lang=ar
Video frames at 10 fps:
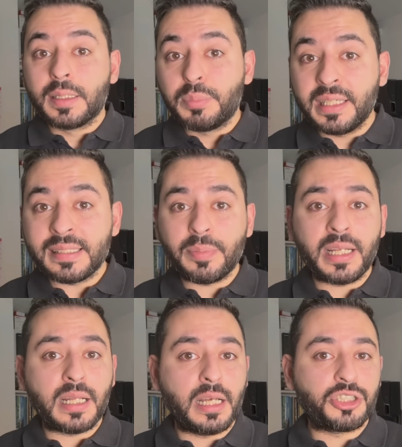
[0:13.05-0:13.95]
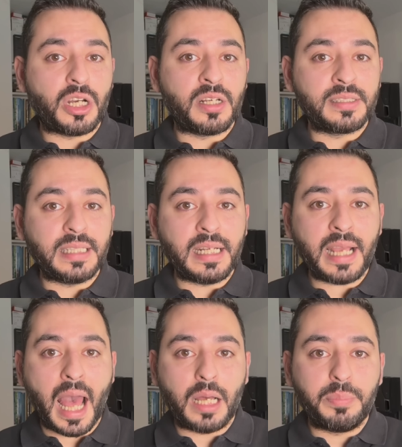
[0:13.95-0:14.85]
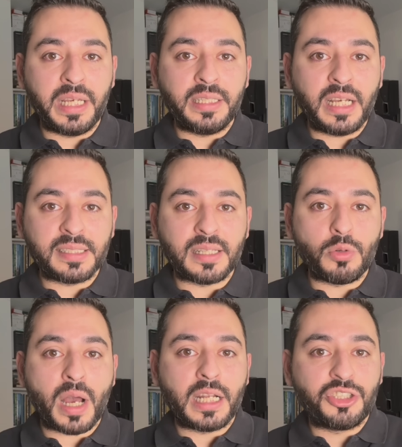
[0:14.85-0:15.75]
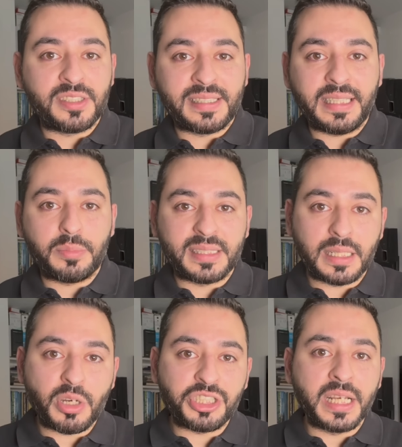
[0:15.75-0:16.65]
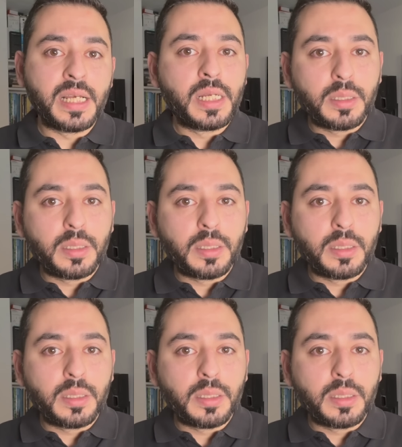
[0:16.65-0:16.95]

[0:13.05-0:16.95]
بالنسبة للأشخاص يلي حابين يحصلوا على جنسية مزدوجة